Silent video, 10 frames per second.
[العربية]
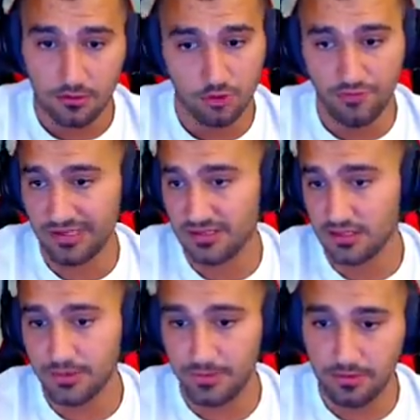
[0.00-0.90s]
شوف حظنا
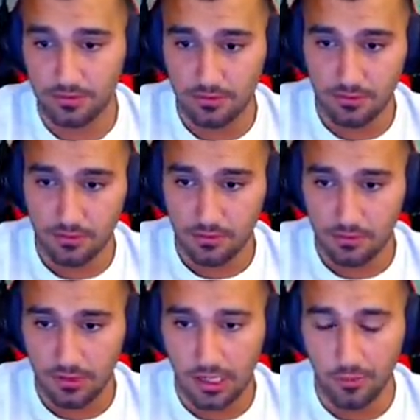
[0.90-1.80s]
شباب
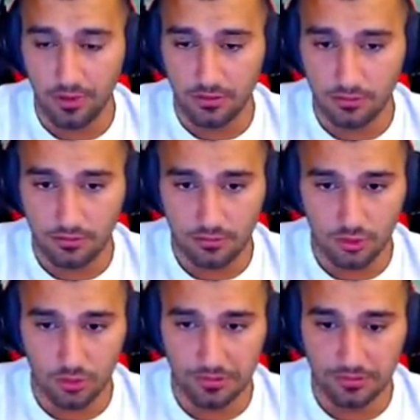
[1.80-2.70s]
حاول
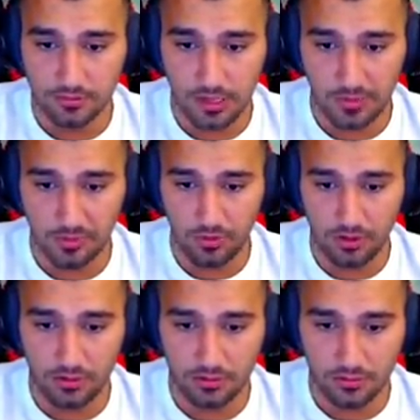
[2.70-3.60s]
شوف حبيبي
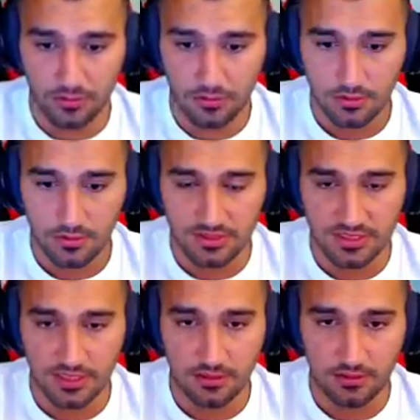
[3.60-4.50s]
والله
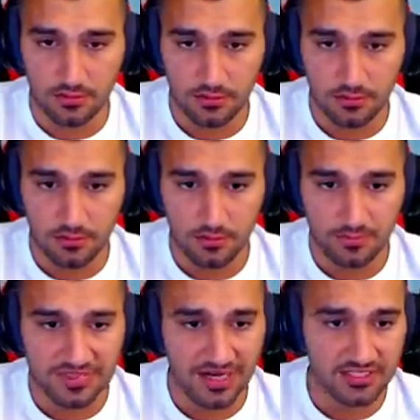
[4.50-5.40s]
انزل
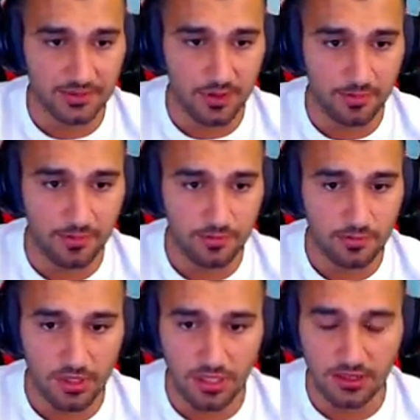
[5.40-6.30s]
بسرعه شباب
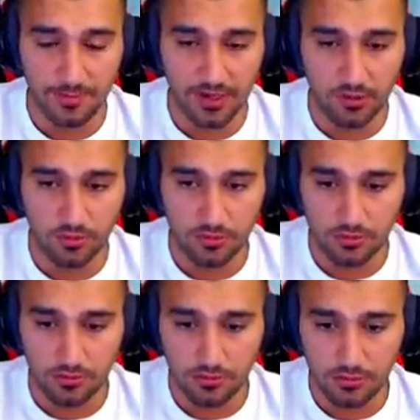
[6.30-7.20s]
اتمنوا
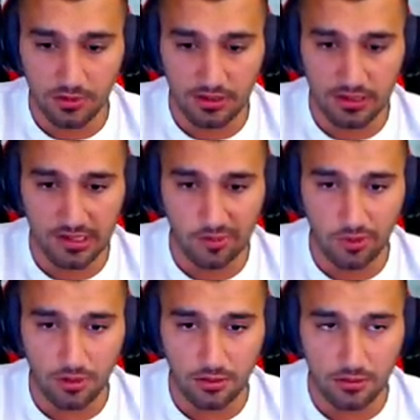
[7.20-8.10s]
يلا
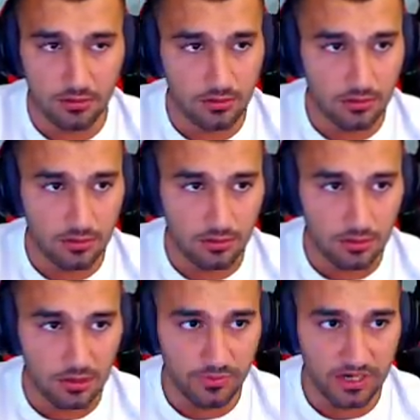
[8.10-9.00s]
الروعه
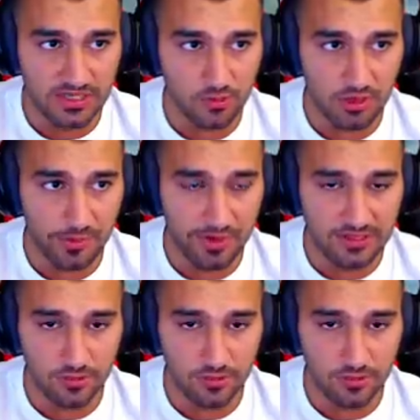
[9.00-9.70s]
معنا سكواد ما معنا